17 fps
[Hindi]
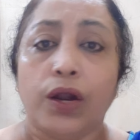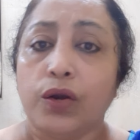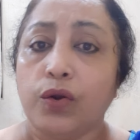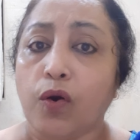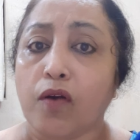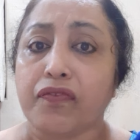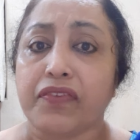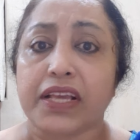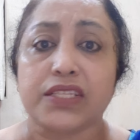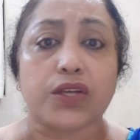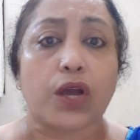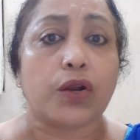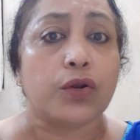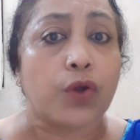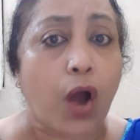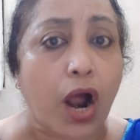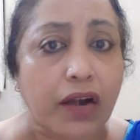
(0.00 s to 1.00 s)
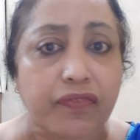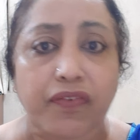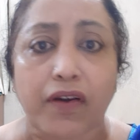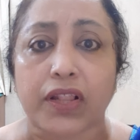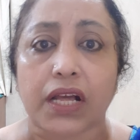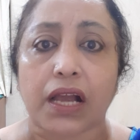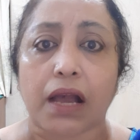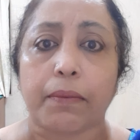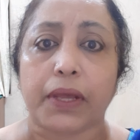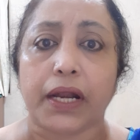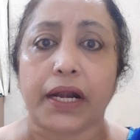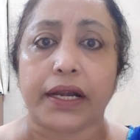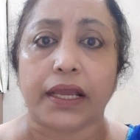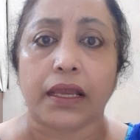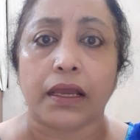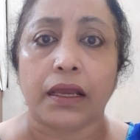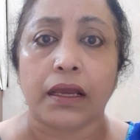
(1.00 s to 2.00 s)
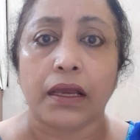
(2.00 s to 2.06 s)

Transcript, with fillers: नो फ्रेंड्स यू आर नॉट फॉर द कम्युनिटी